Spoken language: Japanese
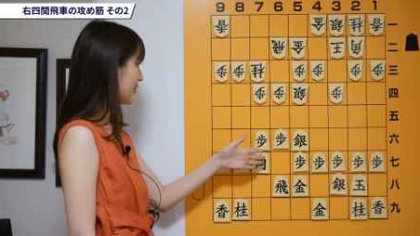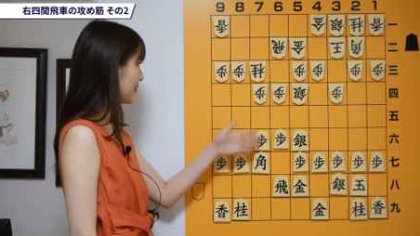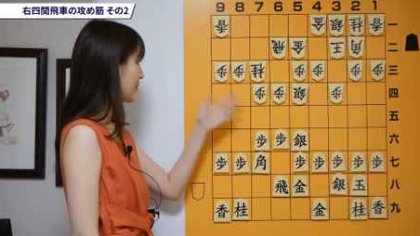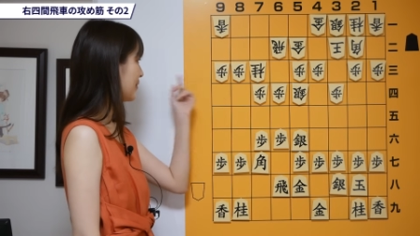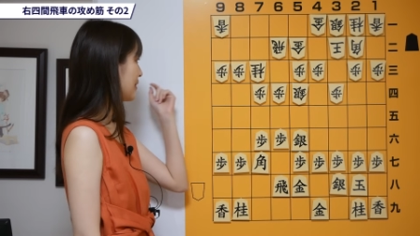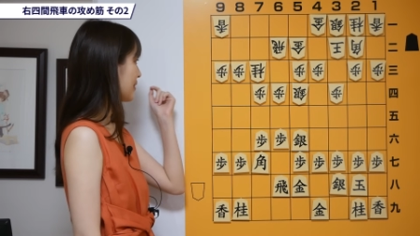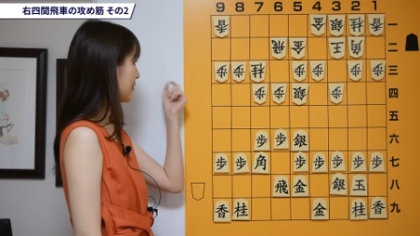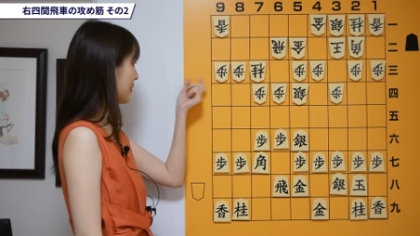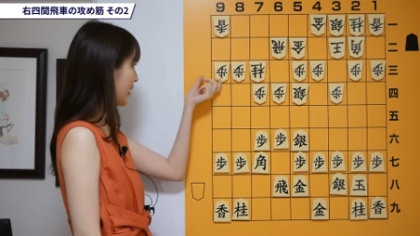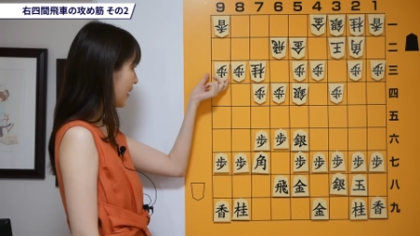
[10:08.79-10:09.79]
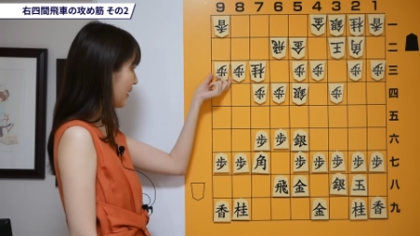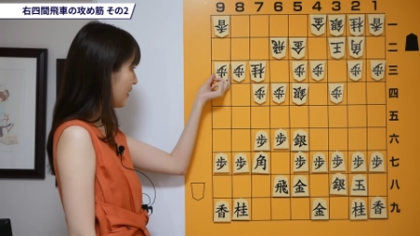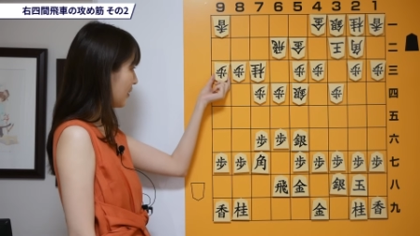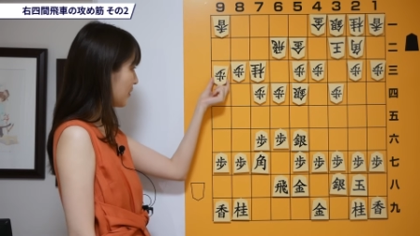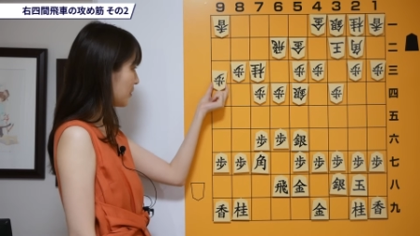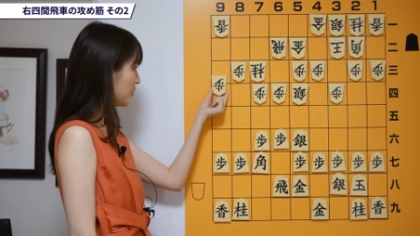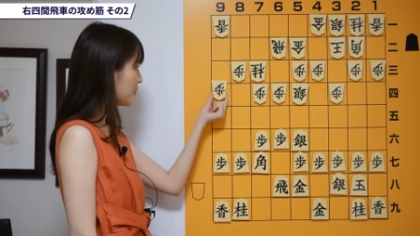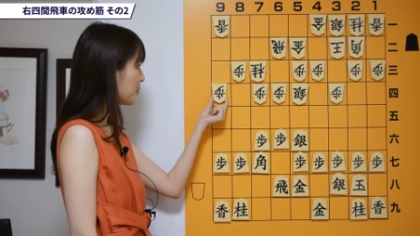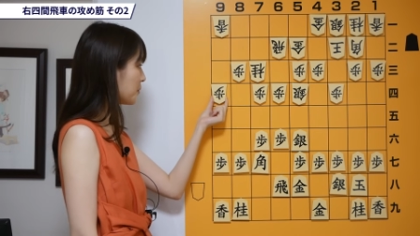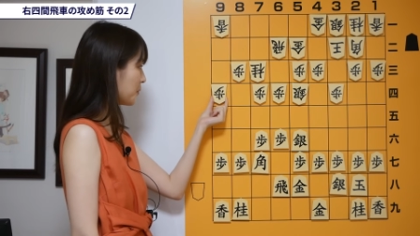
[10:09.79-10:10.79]
突くんじゃなくてきゅ
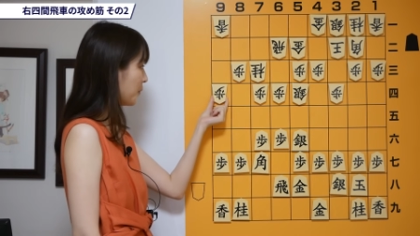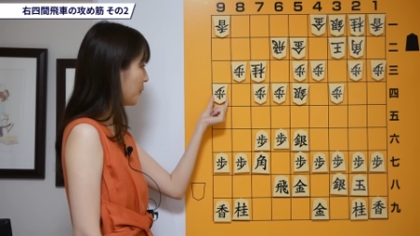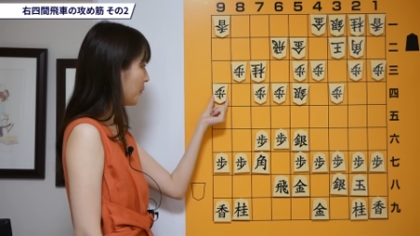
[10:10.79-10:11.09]
う四歩と